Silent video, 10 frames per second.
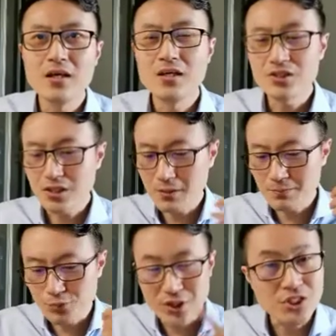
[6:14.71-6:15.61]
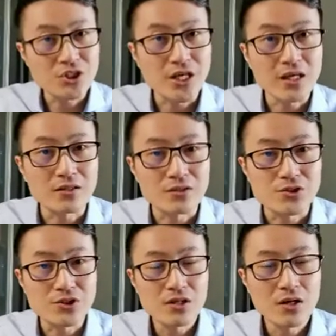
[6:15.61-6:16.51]
实际上，British
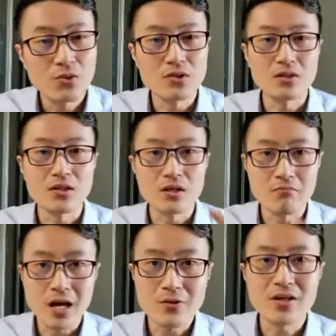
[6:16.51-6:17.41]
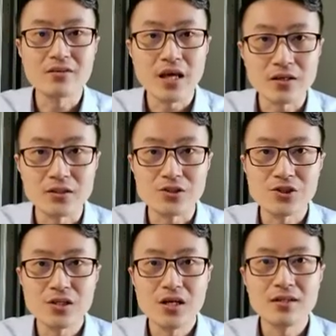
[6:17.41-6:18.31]
English 或者 American
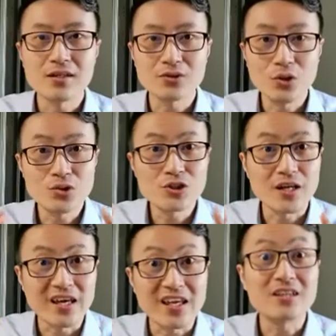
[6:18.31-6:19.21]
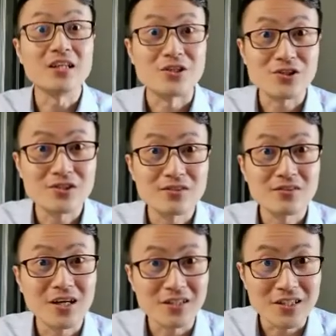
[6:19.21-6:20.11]
English，它都是 English，
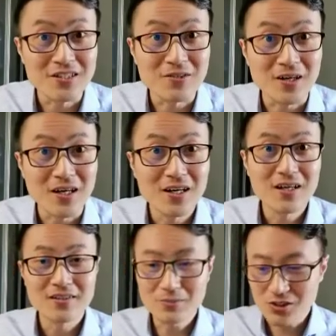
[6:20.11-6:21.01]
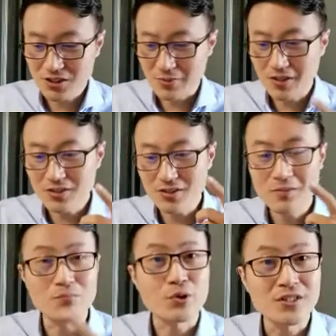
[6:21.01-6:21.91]
大家能理解吧？那么前面的这个
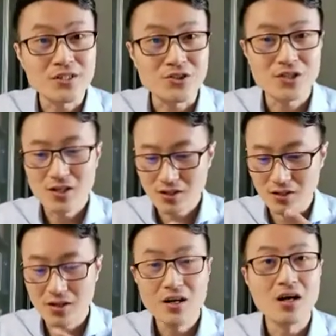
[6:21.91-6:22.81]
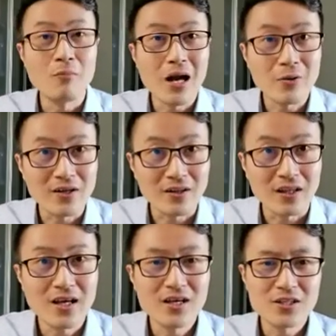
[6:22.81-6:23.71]
British 和 American
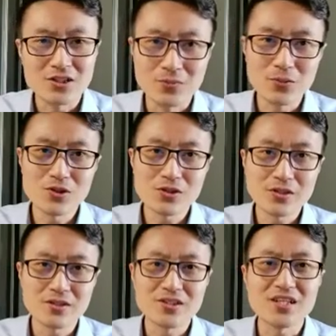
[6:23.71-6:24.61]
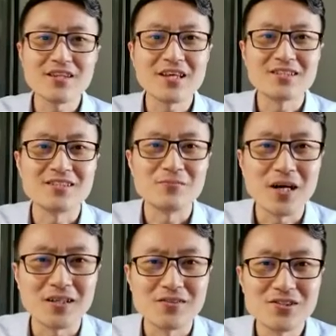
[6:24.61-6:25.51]
只不过是一个限定词
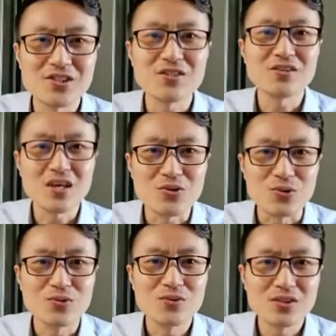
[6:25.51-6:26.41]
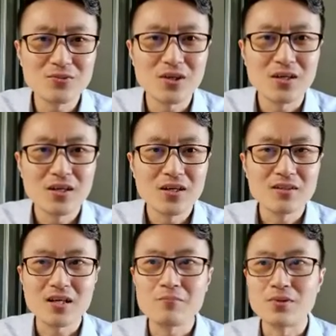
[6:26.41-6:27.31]
罢了，是一个定语，对不对？
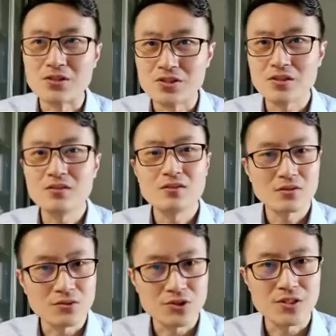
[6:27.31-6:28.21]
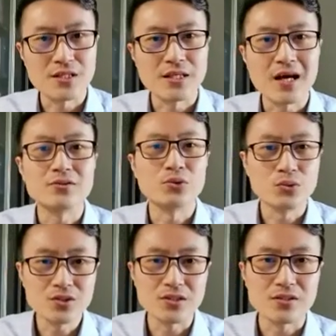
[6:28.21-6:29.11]
它本身都是一样的
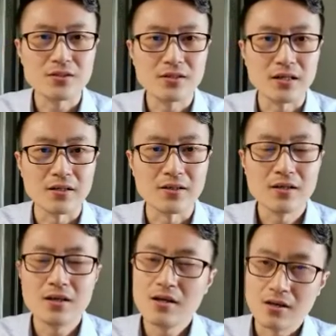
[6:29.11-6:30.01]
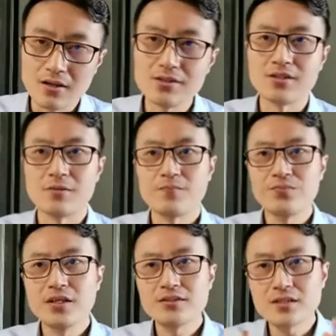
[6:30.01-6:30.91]
东西啊，而且。
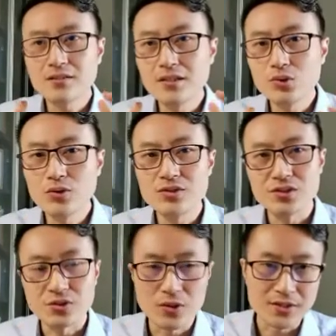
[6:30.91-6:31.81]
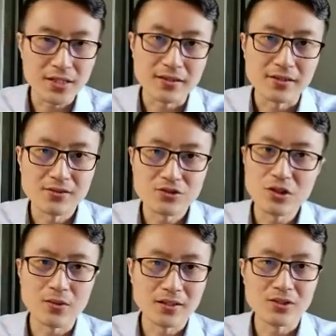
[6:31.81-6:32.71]
在更多的情况下呢，就
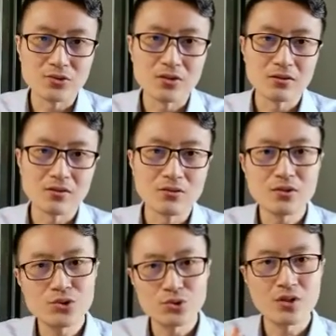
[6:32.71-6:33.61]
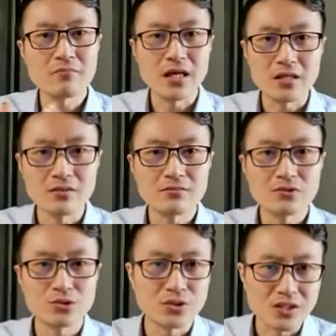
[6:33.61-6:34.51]
像我刚才说的，很多人学了美音
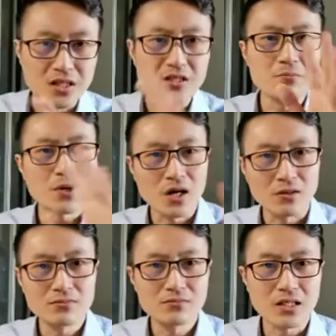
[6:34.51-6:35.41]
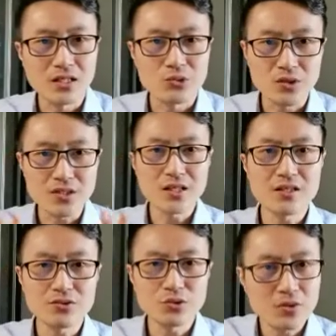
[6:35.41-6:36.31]
就觉得英音不好啊，学了英
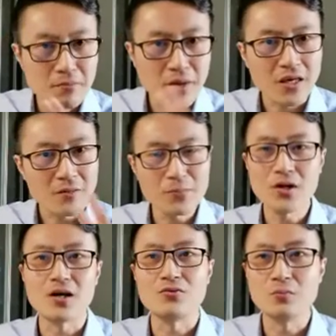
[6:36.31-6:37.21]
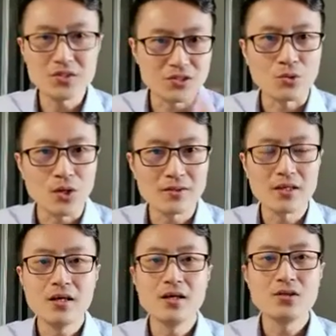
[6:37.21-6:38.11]
音就觉得美音不好，我不喜欢。
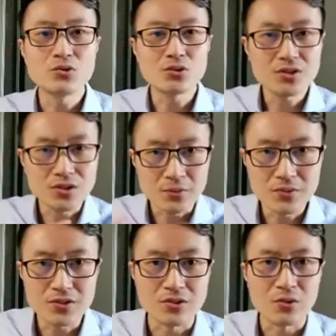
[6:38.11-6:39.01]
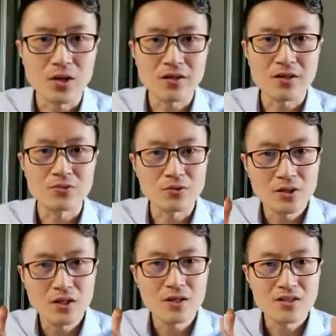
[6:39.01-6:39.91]
所以说喜不喜欢也就
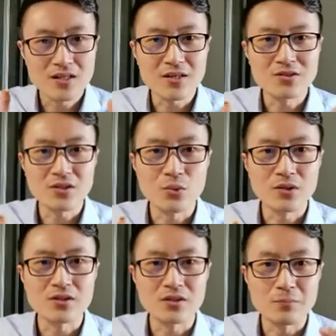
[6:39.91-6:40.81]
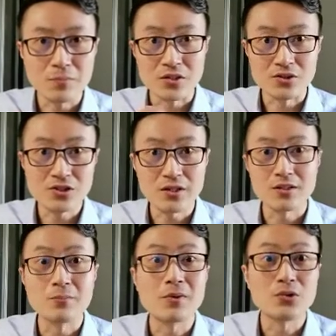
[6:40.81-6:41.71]
让这个问题的本质给
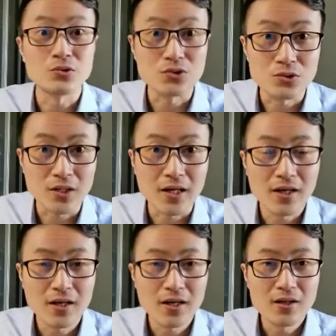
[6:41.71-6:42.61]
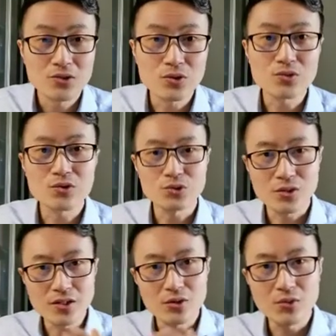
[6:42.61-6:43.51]
它暴露了出来。所以说学
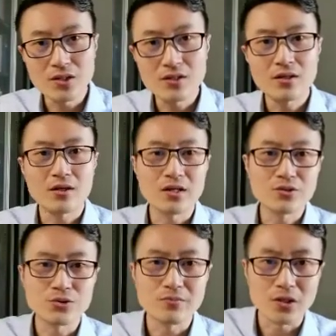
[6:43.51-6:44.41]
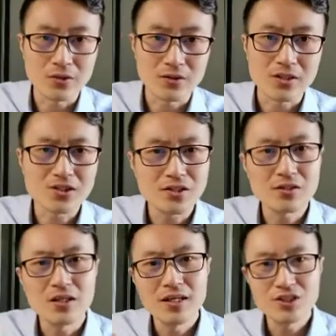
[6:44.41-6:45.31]
英国音也好，还是学美国音它是一
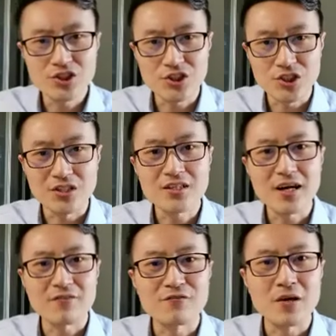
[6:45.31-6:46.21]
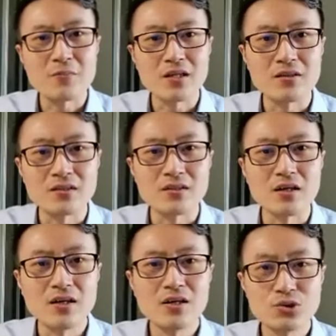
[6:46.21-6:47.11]
个情感方面的一个
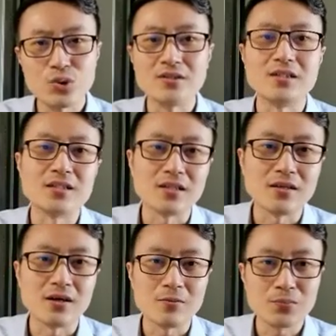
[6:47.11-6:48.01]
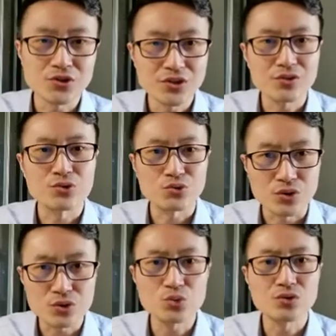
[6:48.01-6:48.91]
选择题，而不是一个
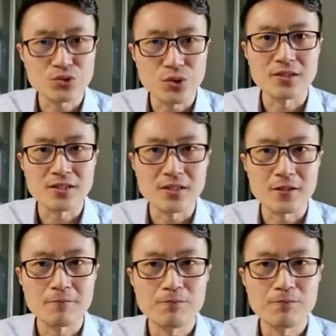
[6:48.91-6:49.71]
学术的选择题。